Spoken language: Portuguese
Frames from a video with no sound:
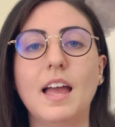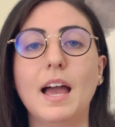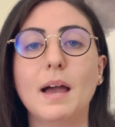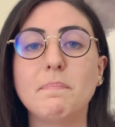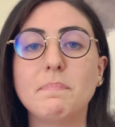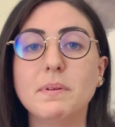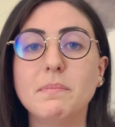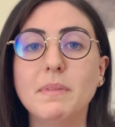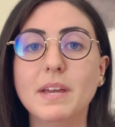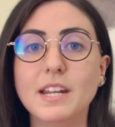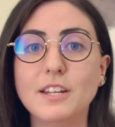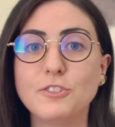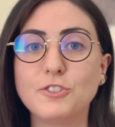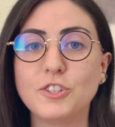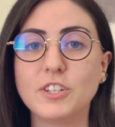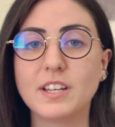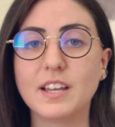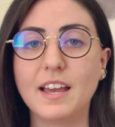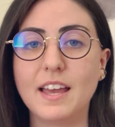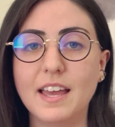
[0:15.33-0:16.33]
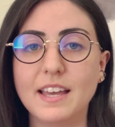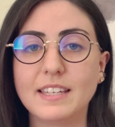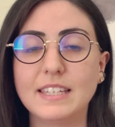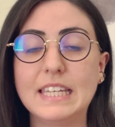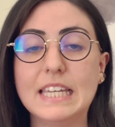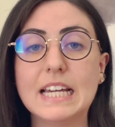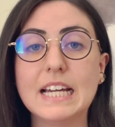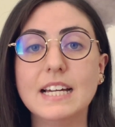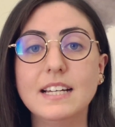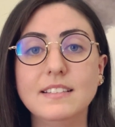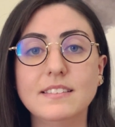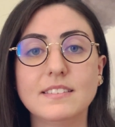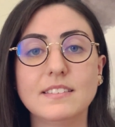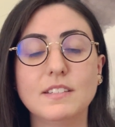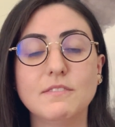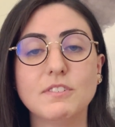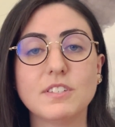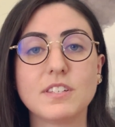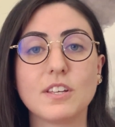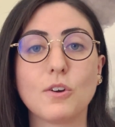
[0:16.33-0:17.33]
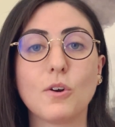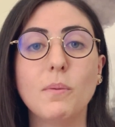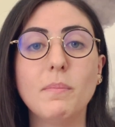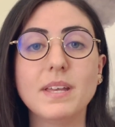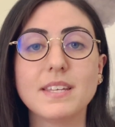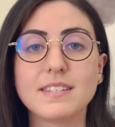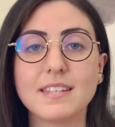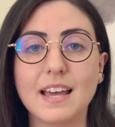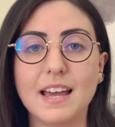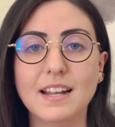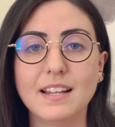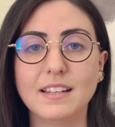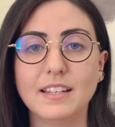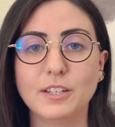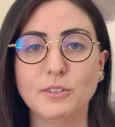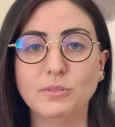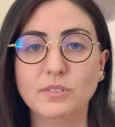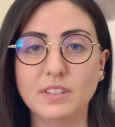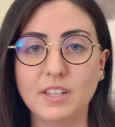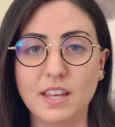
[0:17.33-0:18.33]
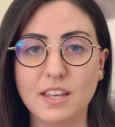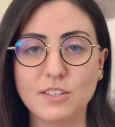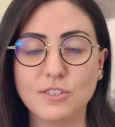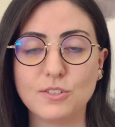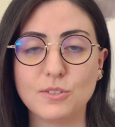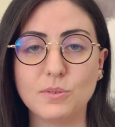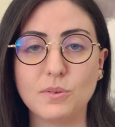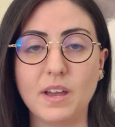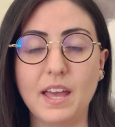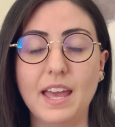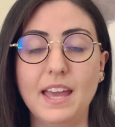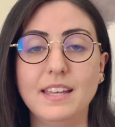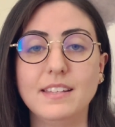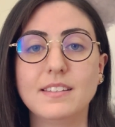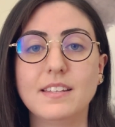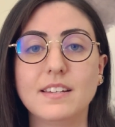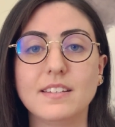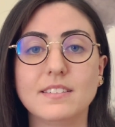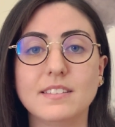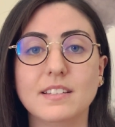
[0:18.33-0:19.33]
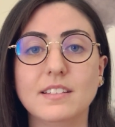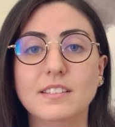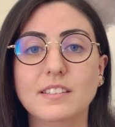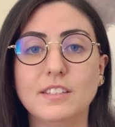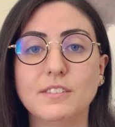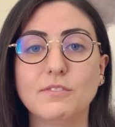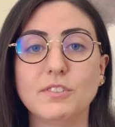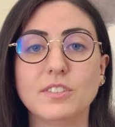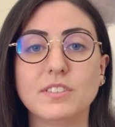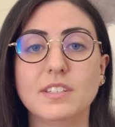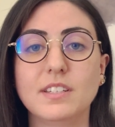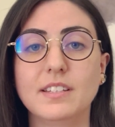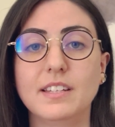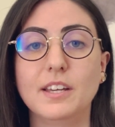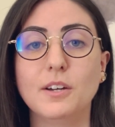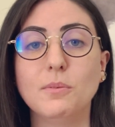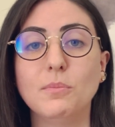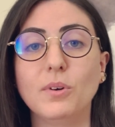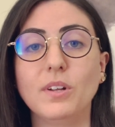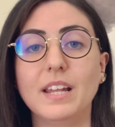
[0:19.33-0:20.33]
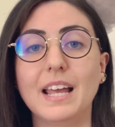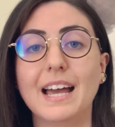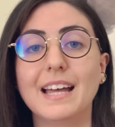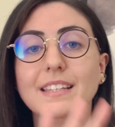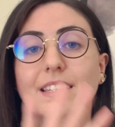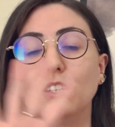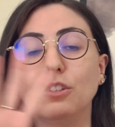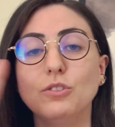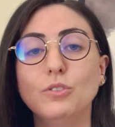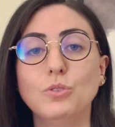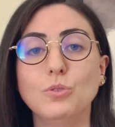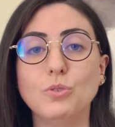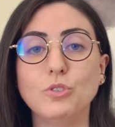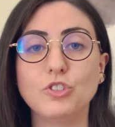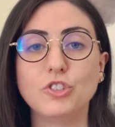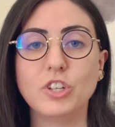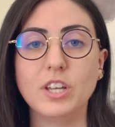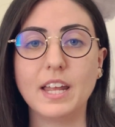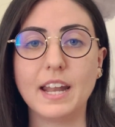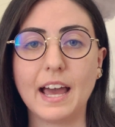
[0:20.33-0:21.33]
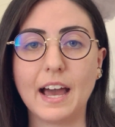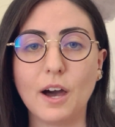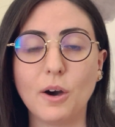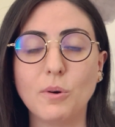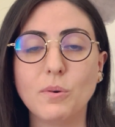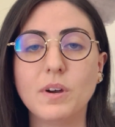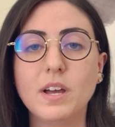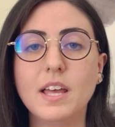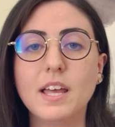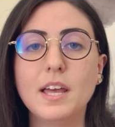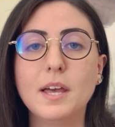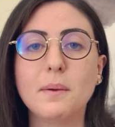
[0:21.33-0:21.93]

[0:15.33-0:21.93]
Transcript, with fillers: A primeira dica é que antes de você começar a ler o texto, é interessante que você dê uma olhada no geral